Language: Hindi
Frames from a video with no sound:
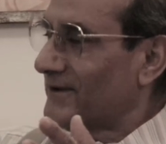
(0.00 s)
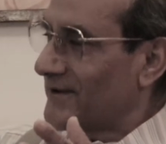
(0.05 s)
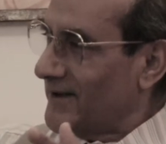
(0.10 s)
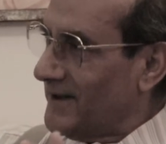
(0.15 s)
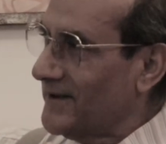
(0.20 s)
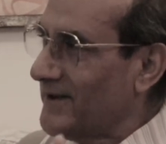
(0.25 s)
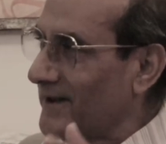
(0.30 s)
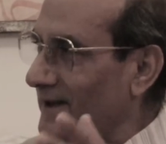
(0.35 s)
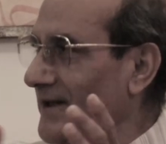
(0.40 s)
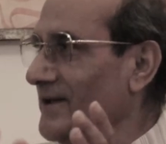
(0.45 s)

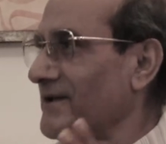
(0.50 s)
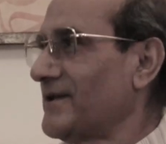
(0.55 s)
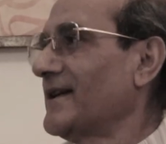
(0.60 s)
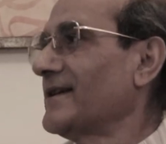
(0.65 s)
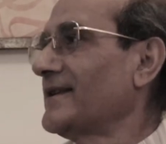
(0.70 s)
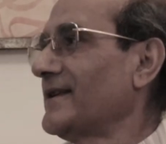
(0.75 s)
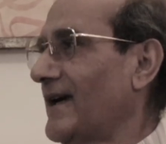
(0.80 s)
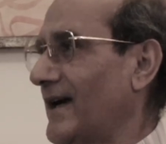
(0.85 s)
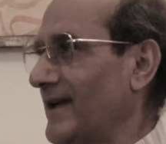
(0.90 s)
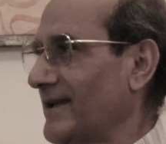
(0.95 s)
सेंट्रल
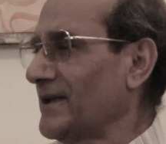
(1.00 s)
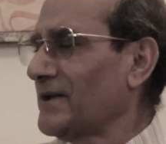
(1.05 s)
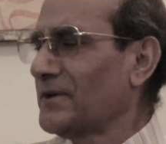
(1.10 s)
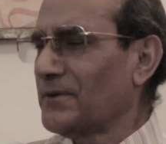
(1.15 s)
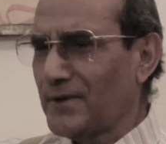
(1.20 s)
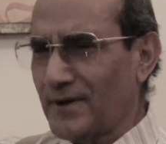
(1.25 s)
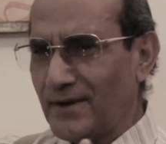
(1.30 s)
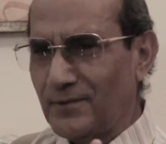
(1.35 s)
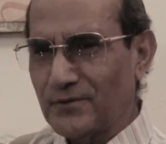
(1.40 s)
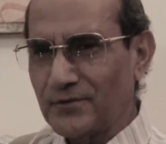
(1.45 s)
एशिया से आए थे
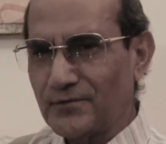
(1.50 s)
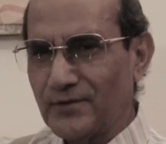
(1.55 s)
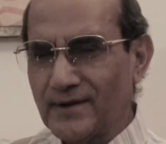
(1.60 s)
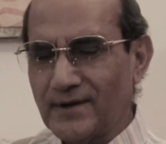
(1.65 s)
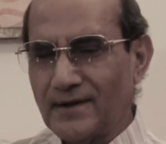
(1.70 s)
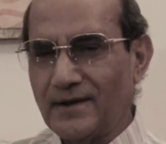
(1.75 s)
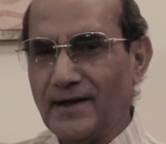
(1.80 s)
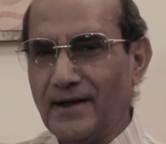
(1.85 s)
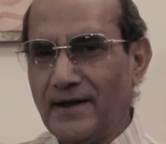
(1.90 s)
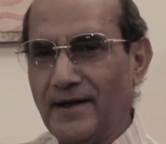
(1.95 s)
क्योंकि उस
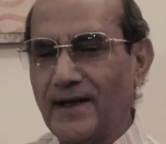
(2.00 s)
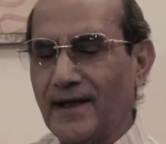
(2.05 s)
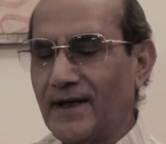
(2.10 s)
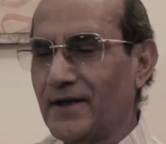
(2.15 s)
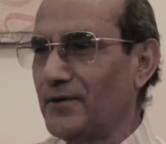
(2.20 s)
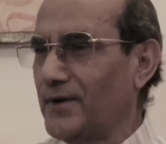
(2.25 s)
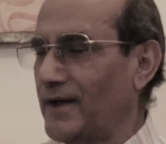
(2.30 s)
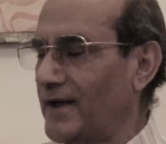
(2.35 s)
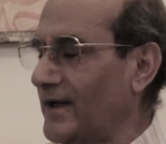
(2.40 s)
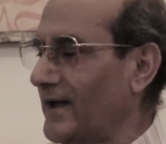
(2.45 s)
वक्त इंडिया
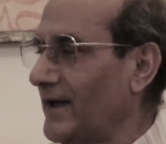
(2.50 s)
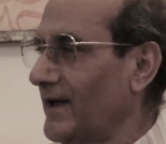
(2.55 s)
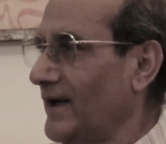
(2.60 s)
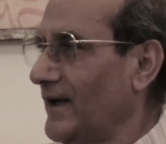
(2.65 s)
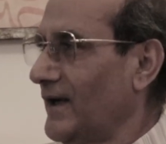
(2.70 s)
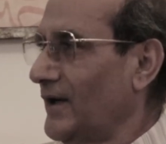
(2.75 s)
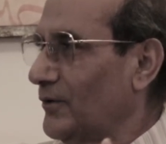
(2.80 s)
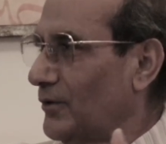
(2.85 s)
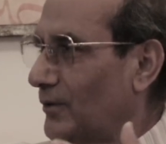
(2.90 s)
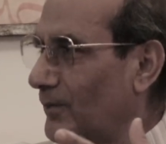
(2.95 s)
जो है
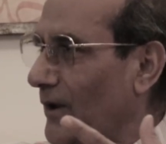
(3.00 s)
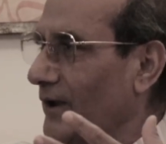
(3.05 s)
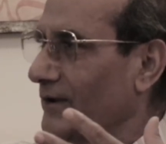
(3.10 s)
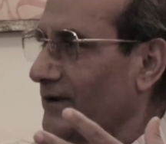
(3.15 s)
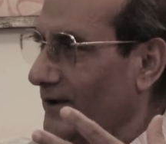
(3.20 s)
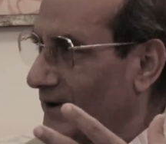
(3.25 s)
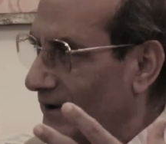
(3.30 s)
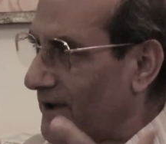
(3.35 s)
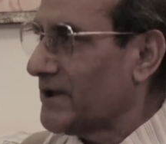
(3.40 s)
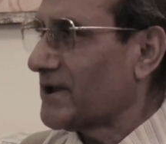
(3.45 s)
वो
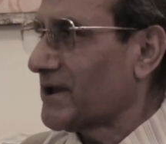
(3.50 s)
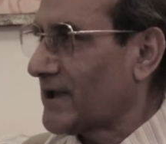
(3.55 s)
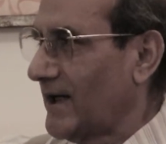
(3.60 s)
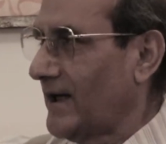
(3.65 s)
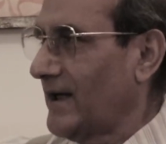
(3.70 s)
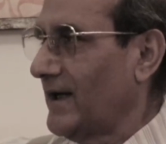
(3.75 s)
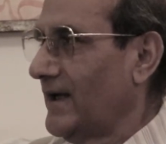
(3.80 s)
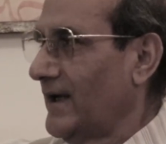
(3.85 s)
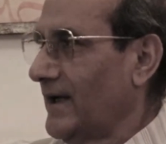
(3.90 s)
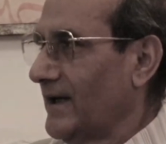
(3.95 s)
बहुत रिच
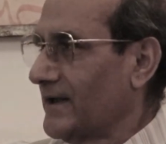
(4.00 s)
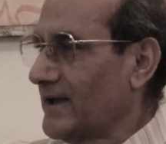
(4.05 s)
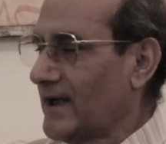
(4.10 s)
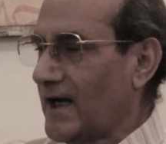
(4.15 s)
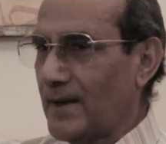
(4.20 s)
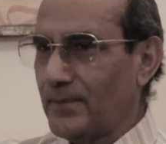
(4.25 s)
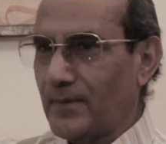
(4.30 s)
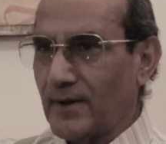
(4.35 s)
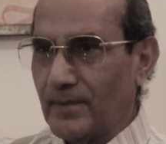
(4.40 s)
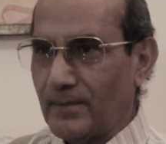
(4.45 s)
था
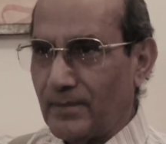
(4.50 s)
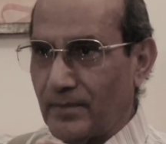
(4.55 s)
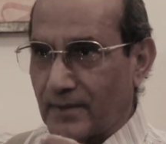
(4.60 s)
यहाँ पर